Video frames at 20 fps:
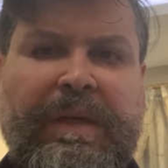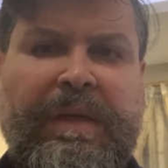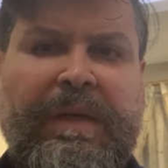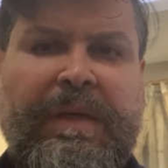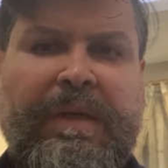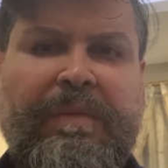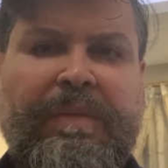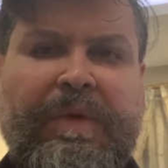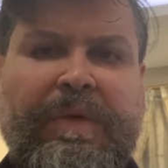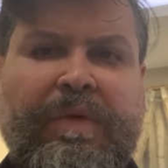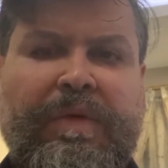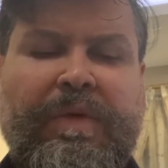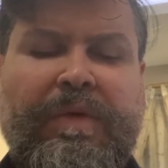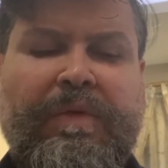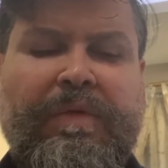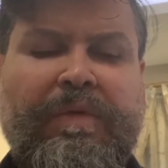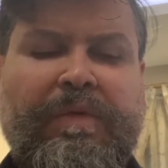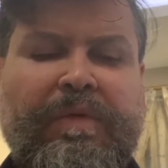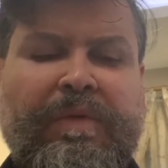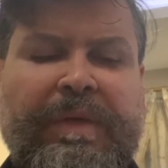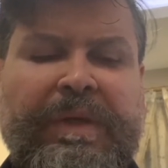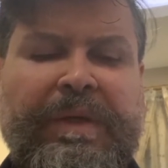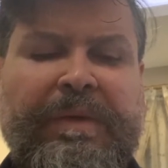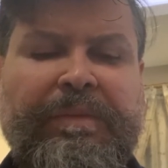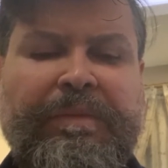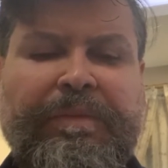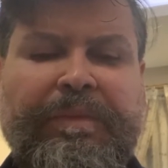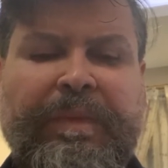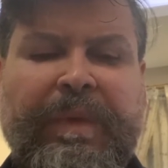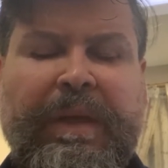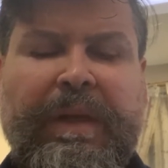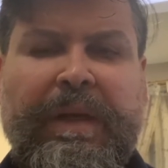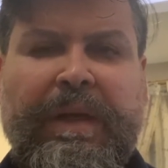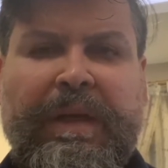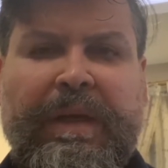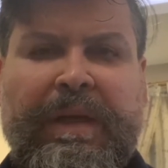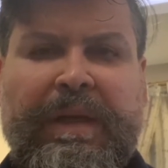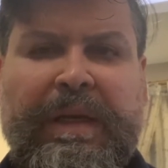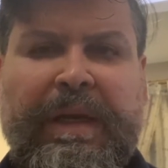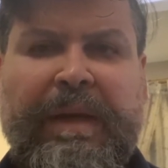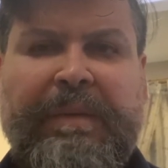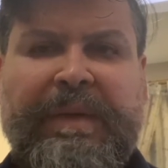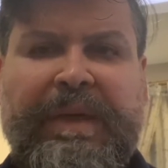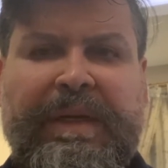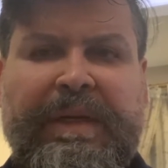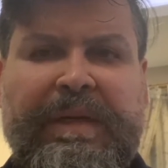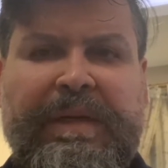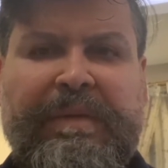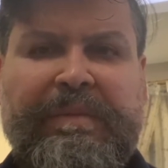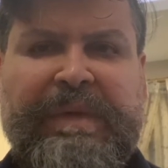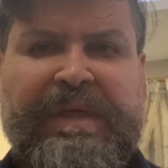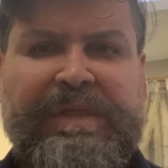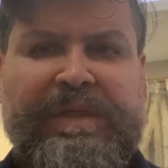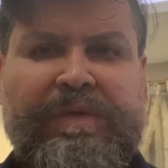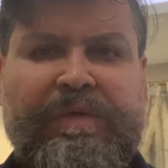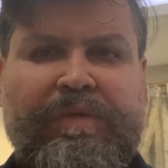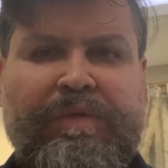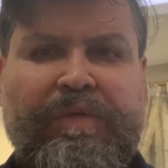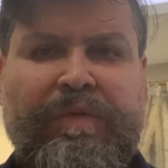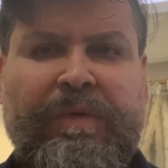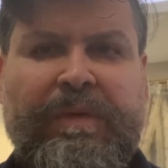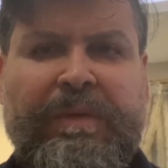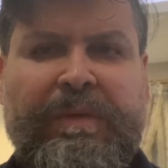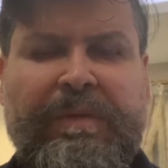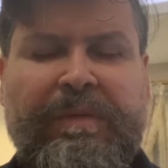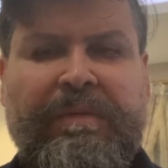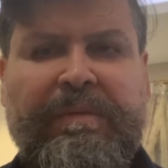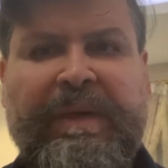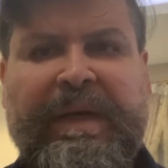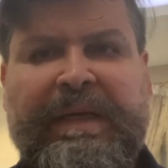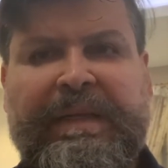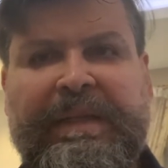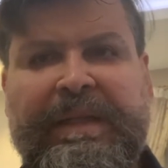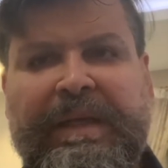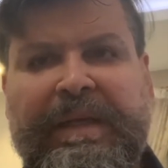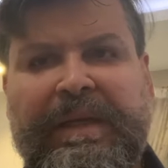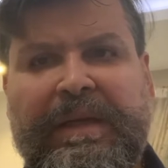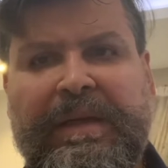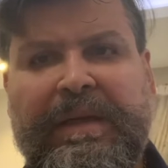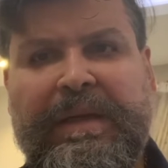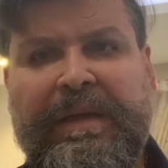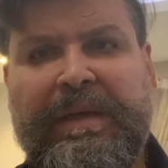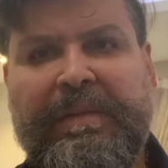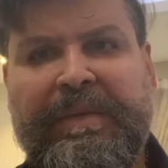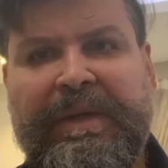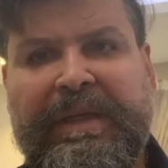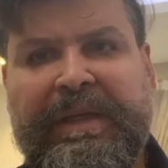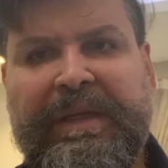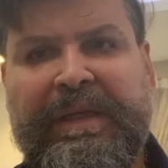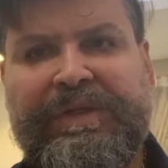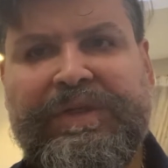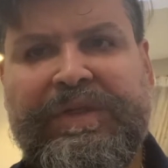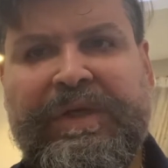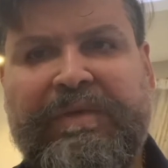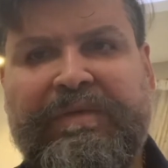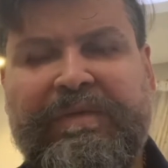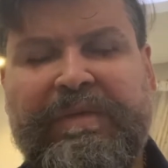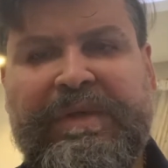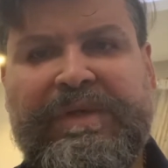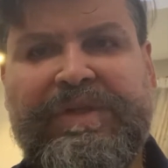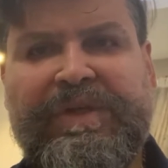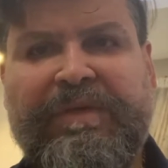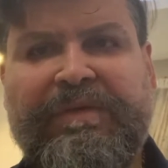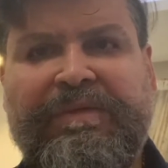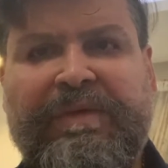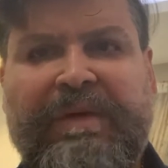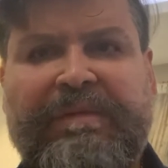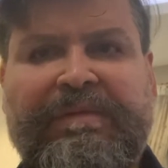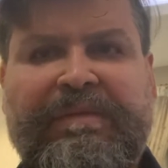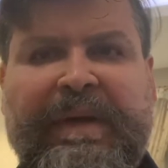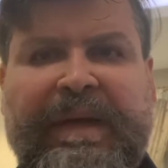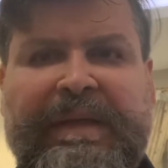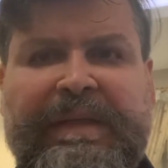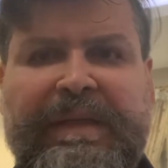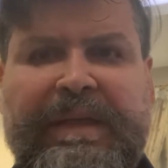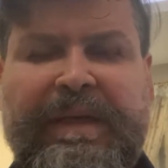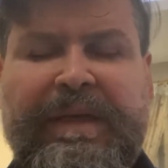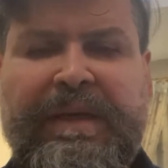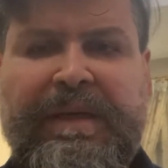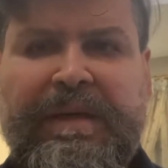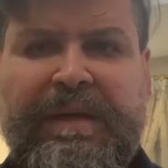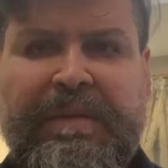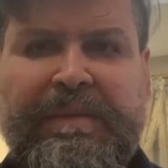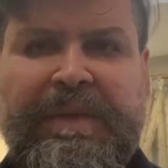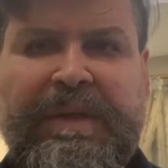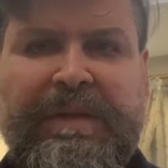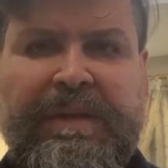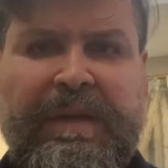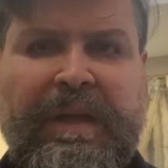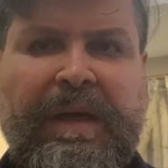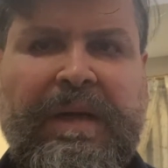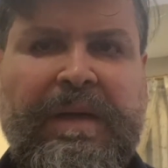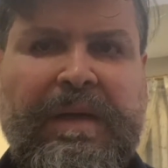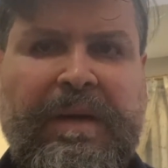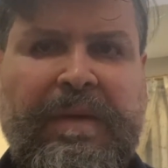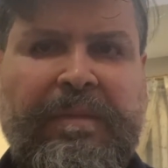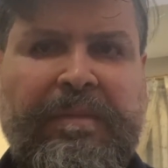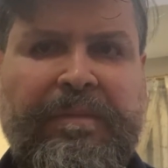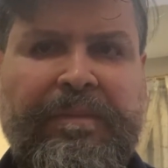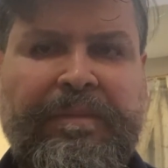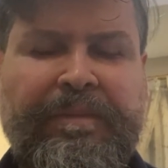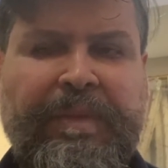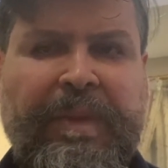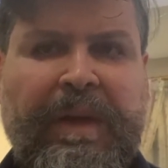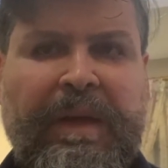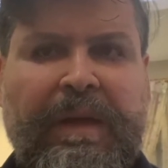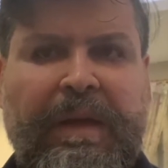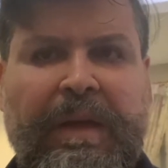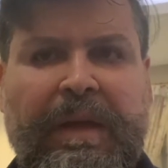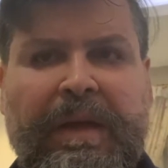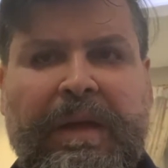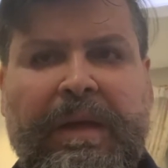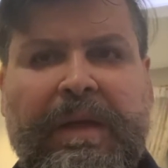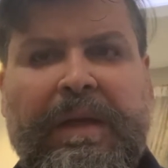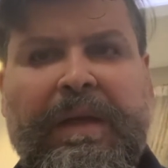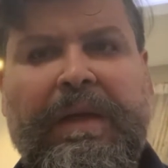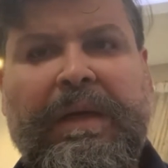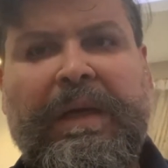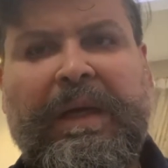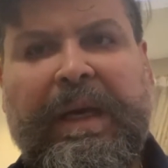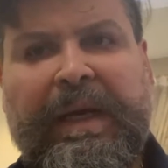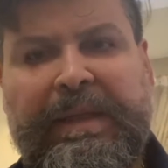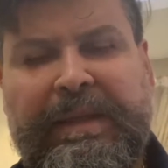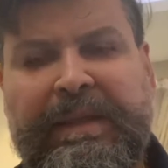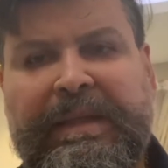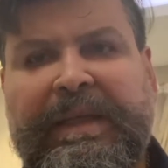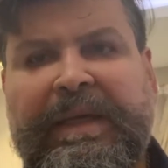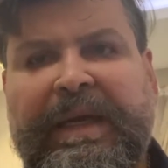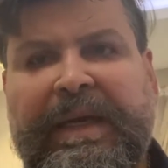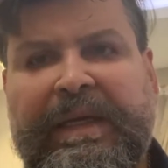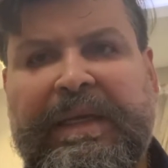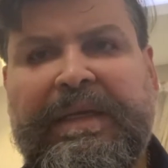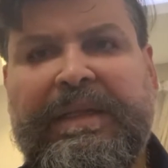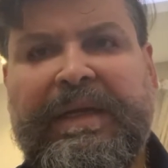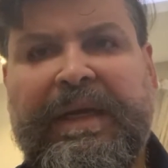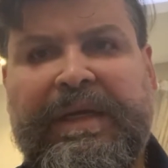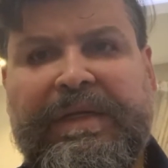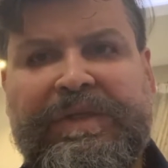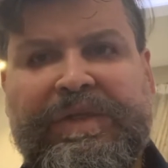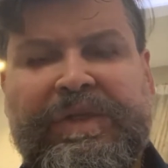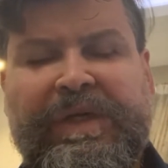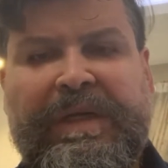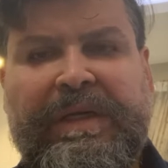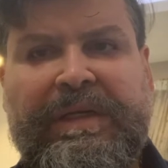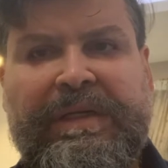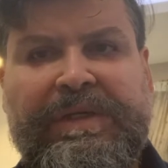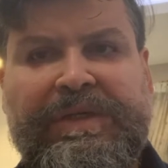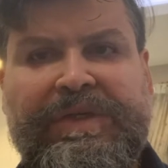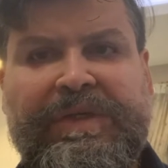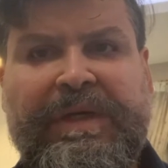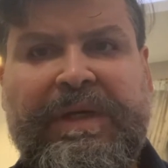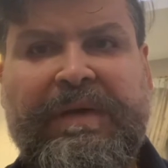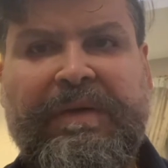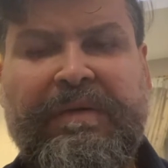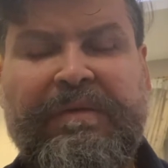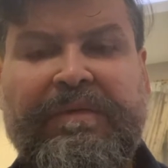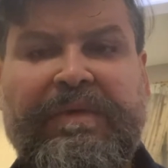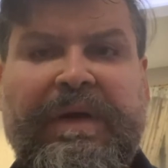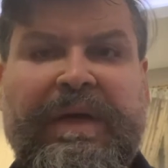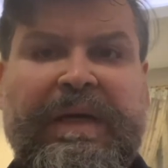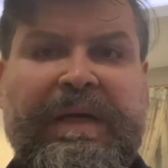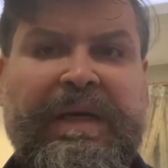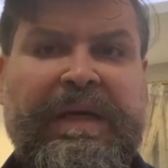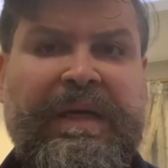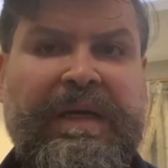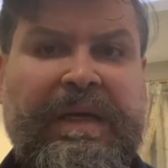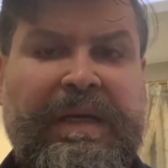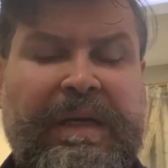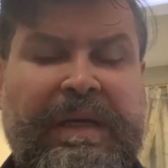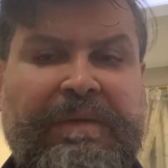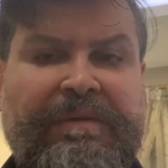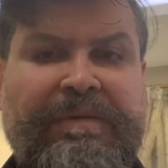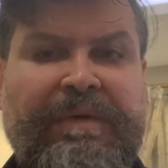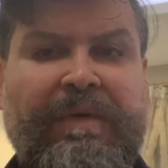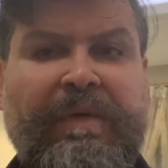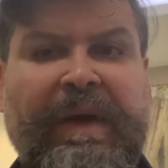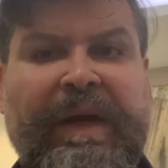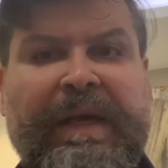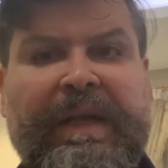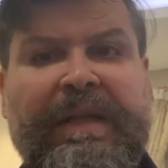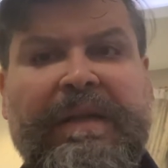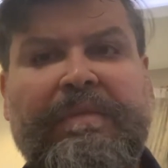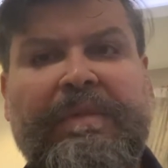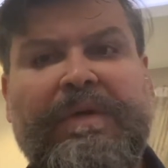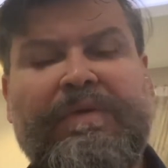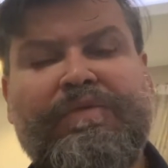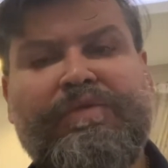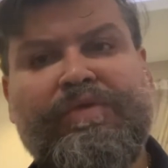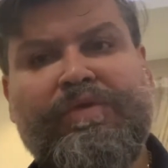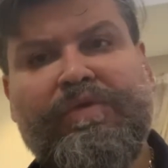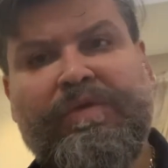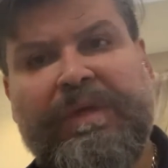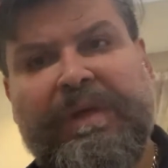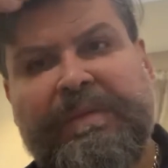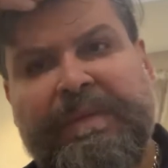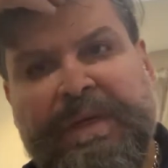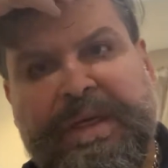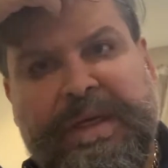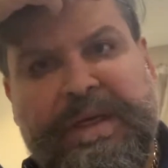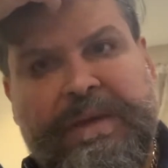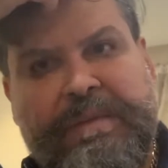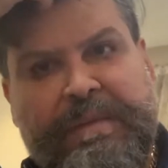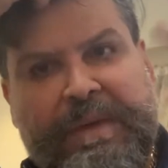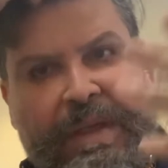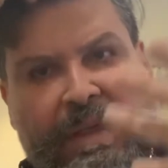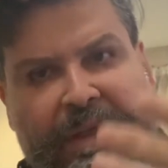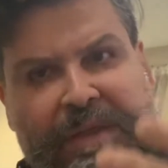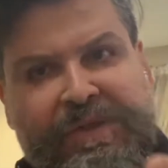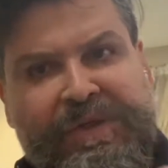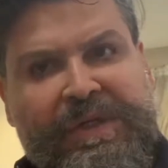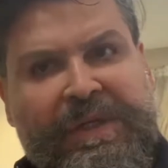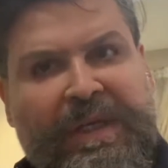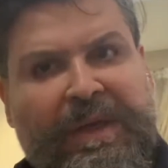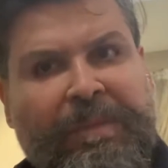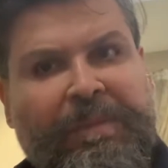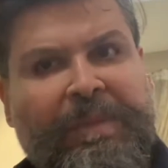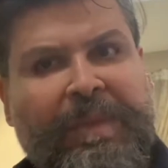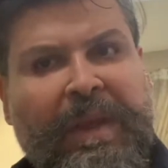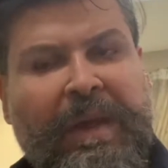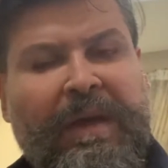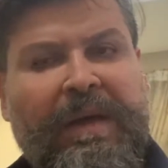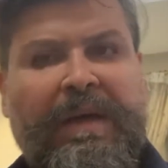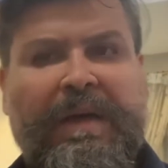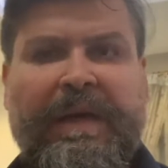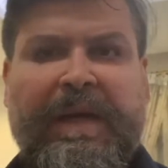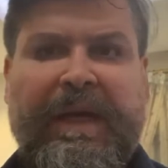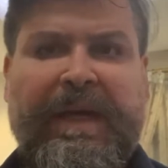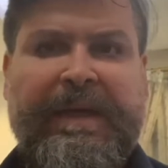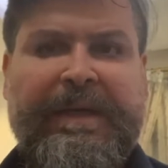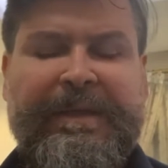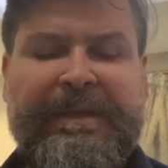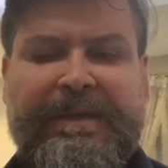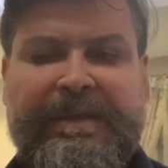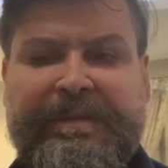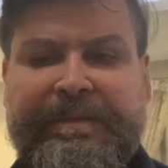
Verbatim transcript: البرغل هو القمح المسلوق بعدين بيتنشف بيتجفف بعدين بينطحن آه، عادة أكيد رح تشيل القشرة فالفوائد آه، الموجودة بالقشرة راحت